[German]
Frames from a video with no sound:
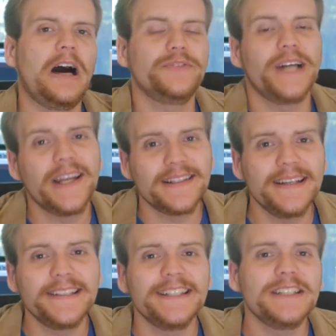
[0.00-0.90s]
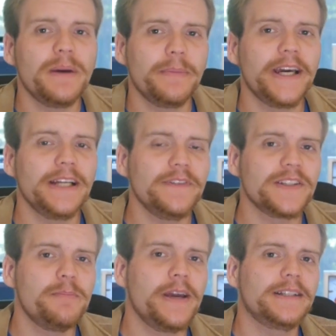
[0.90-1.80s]
Auf der anderen Seite hätte ich mir aber
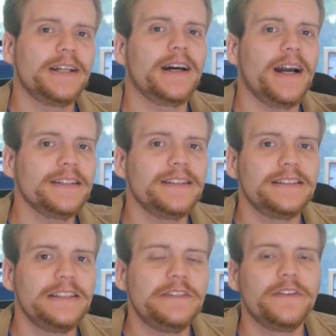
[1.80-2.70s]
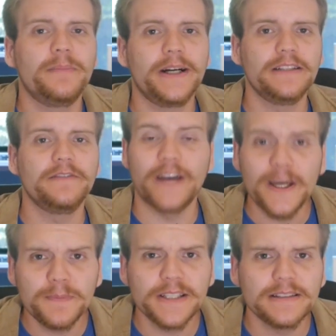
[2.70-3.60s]
etwas mehr Charaktertiefe bei den
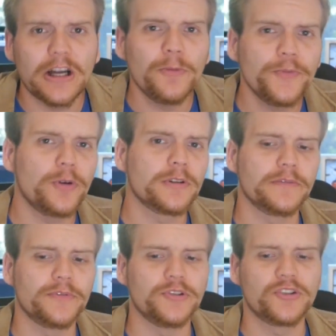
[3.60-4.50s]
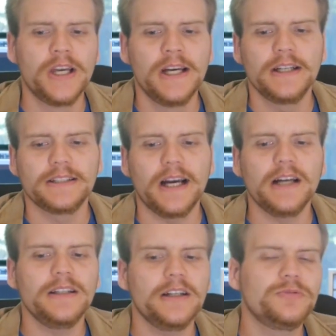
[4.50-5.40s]
weiblichen Hauptrollen gewünscht.
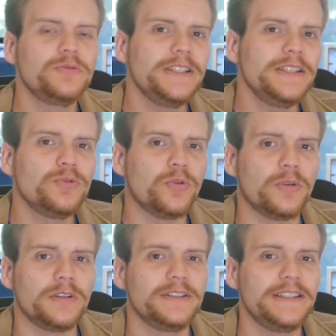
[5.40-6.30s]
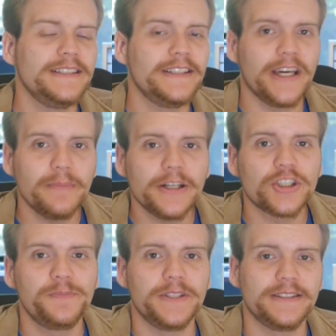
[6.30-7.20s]
Carla Gugino, die
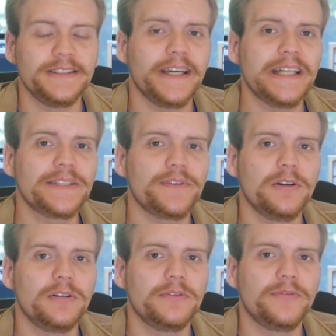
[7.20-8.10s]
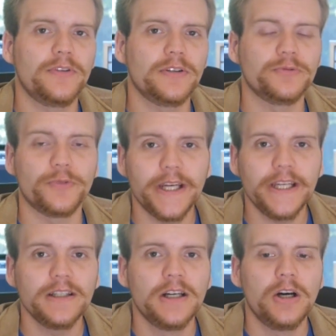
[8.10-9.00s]
Emma spielt, die Ex-Frau von
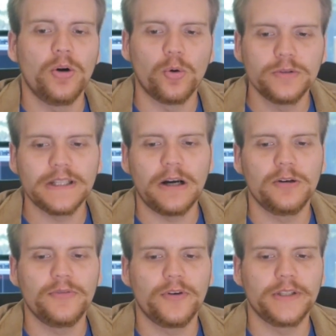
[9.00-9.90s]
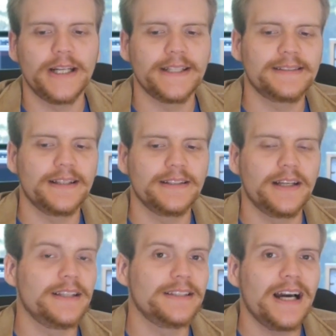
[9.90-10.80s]
Ray und auch von
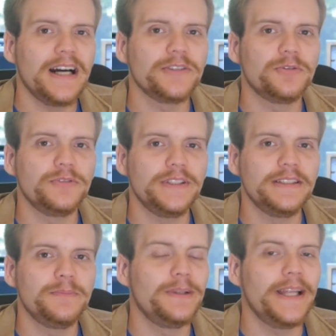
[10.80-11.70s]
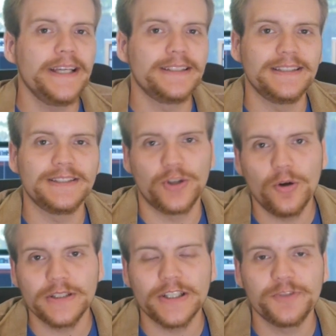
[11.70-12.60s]
Alexander Daddario, die Blake, die
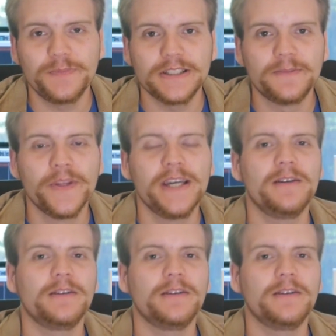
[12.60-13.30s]
Tochter spielt,